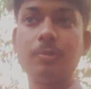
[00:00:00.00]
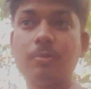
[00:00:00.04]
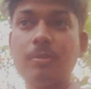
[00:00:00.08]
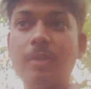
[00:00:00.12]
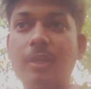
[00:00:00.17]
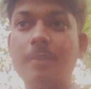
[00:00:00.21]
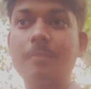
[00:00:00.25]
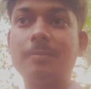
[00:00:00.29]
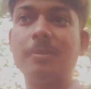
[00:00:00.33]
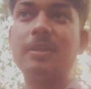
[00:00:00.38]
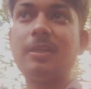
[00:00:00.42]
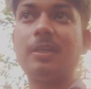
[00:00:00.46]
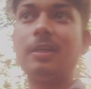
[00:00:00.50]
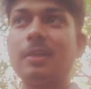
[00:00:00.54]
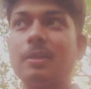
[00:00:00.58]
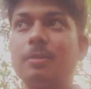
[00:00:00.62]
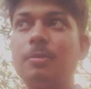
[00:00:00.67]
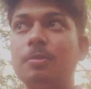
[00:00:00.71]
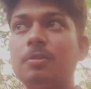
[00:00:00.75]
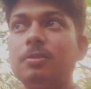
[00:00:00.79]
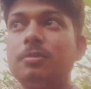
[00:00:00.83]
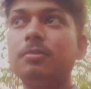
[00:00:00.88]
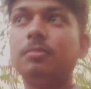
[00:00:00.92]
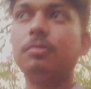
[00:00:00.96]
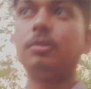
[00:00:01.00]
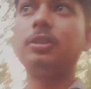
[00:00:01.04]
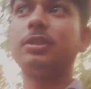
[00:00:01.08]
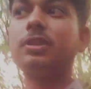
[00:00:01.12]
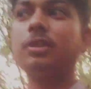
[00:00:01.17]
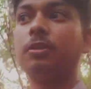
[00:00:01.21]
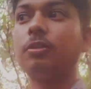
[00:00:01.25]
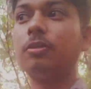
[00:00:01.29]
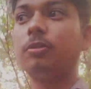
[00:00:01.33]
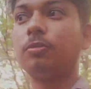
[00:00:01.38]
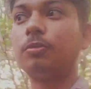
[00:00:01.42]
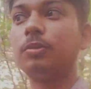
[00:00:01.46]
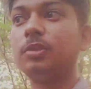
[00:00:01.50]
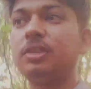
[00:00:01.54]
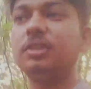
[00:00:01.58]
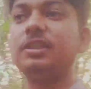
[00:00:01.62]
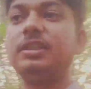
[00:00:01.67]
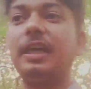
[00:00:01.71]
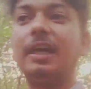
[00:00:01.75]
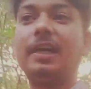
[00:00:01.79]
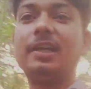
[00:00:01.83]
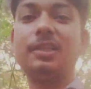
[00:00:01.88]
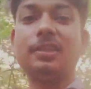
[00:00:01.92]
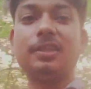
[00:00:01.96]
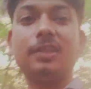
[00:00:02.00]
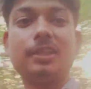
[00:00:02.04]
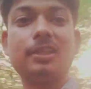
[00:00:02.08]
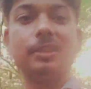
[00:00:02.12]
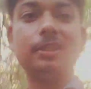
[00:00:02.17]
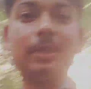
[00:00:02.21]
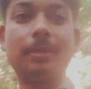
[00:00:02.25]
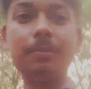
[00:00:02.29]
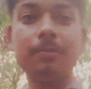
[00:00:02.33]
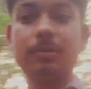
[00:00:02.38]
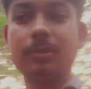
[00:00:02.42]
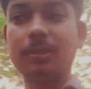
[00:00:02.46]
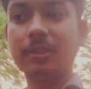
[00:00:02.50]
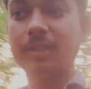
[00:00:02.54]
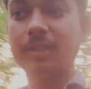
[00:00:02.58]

বন্ধুরা আমরা এখন হচ্ছে নদীর ধারের দিকে যাব